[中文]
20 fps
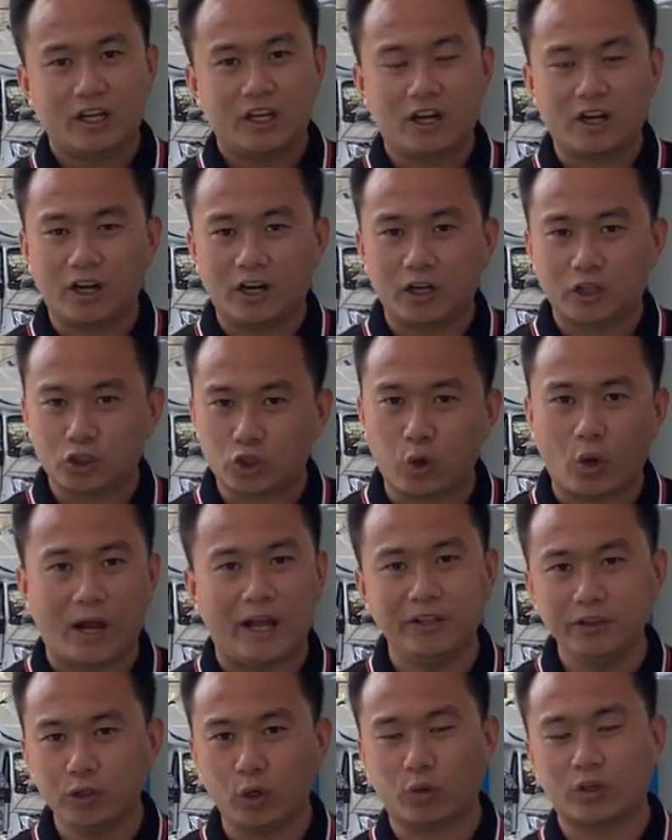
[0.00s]
和
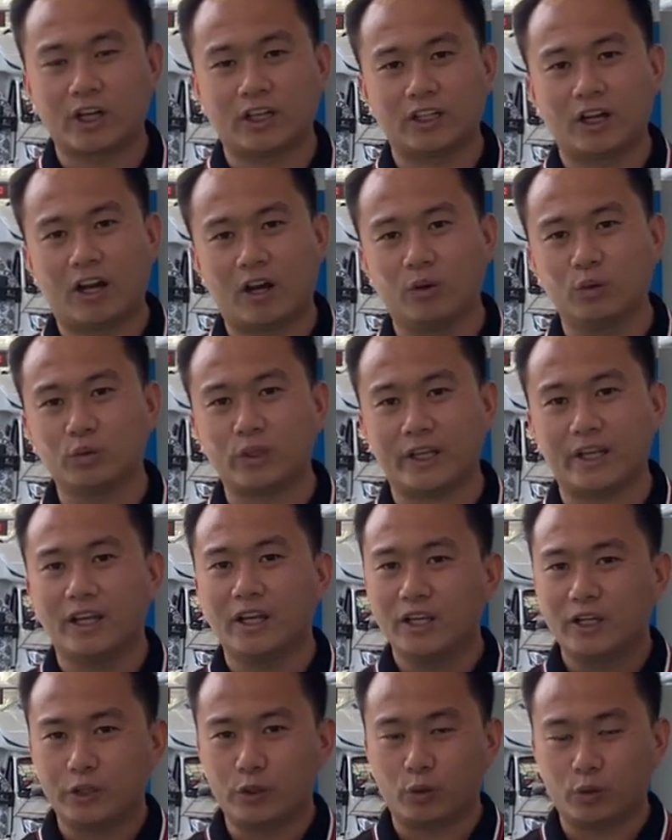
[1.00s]
传统上的航空座椅
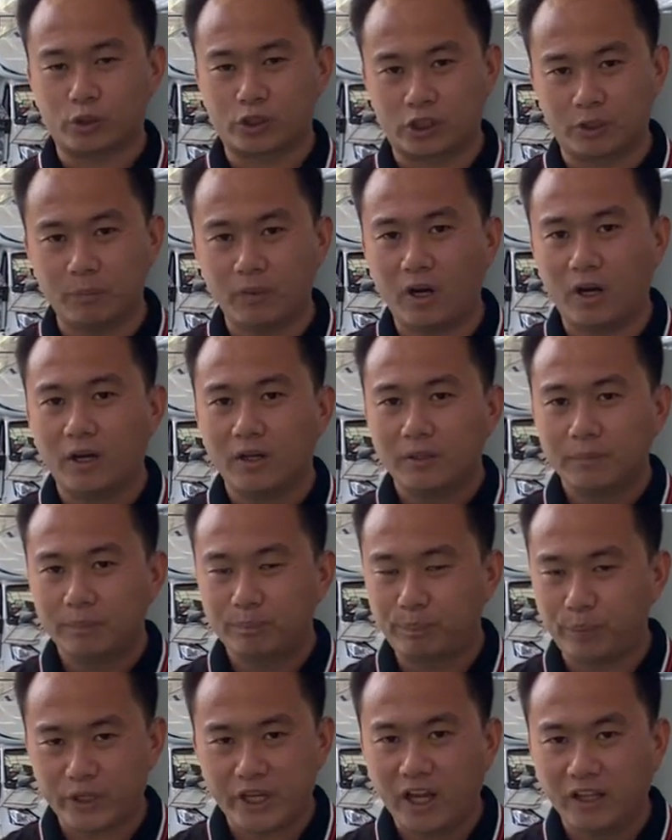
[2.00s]
有什么
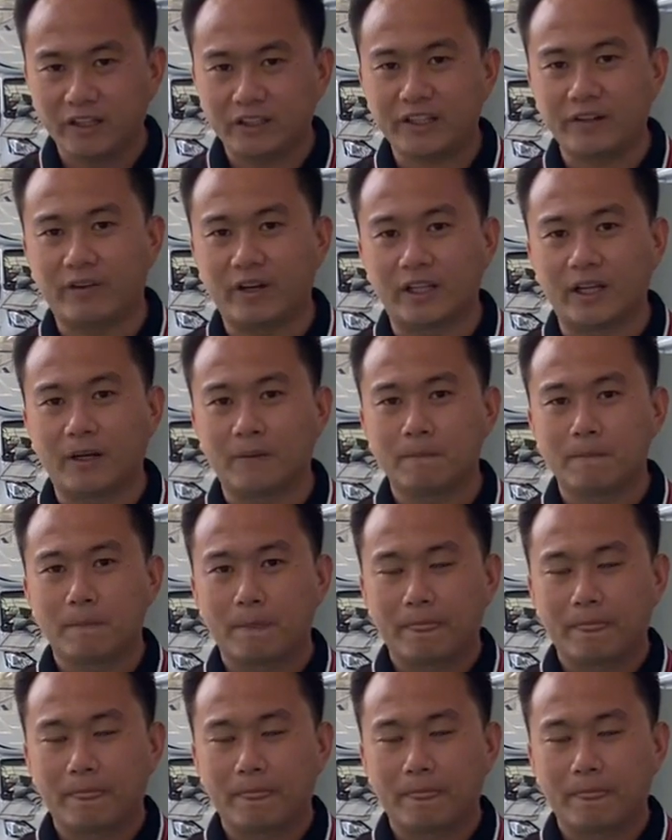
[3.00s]
不一样的地方呢？